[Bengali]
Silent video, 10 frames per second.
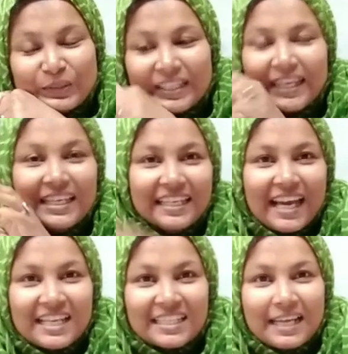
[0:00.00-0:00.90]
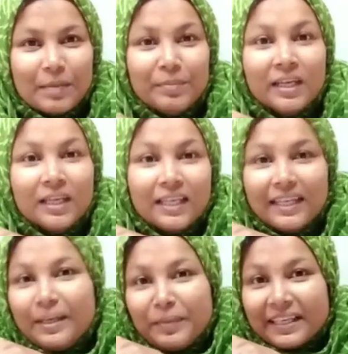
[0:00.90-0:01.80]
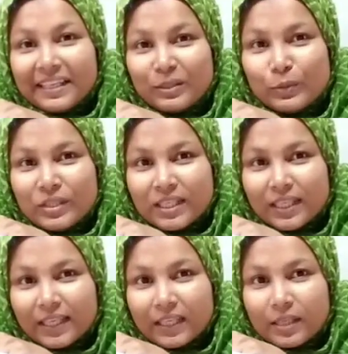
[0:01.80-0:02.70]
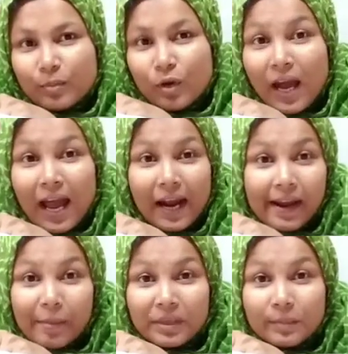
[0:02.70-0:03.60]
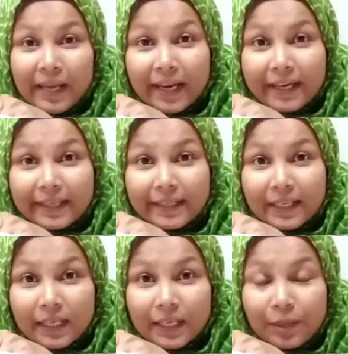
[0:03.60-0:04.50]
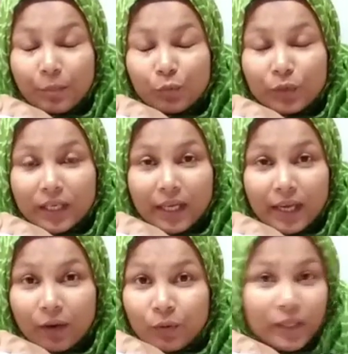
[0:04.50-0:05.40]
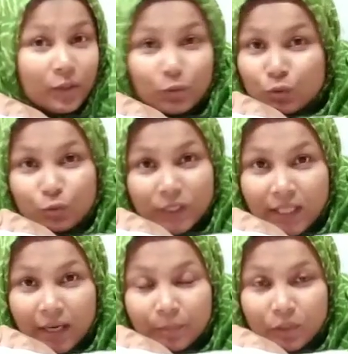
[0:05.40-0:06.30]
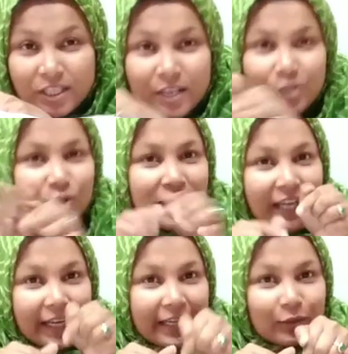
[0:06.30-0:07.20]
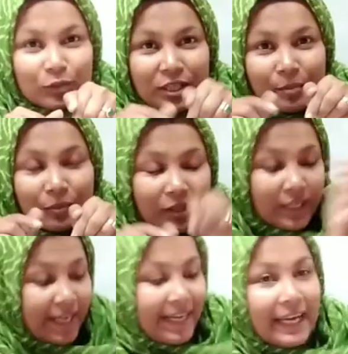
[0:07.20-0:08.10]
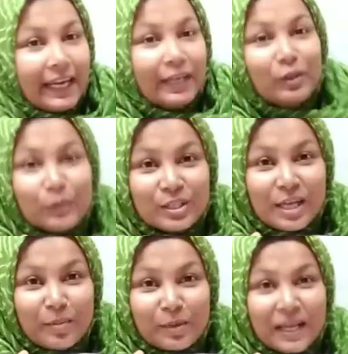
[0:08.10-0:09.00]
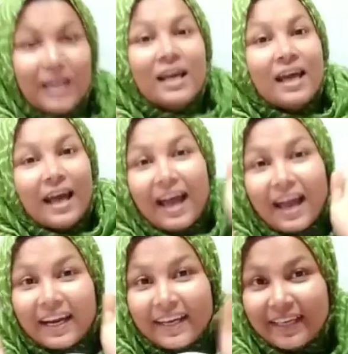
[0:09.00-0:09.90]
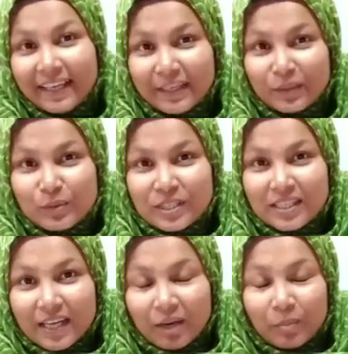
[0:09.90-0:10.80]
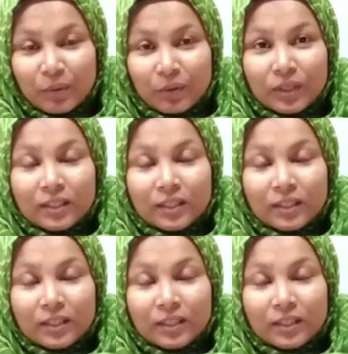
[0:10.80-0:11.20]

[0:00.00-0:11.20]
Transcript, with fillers: রোদে নিয়ে আসলাম লেপটাকে গুছিয়ে রেখে দেব আর আমি ব্ল্যাঙ্কেটটাকে মুড়িয়ে এখন একটু শুয়ে থাকবো যার জন্য এটাকে গোছা এটাকে গোছাবো না আর এটাকে গুছিয়ে রাখবো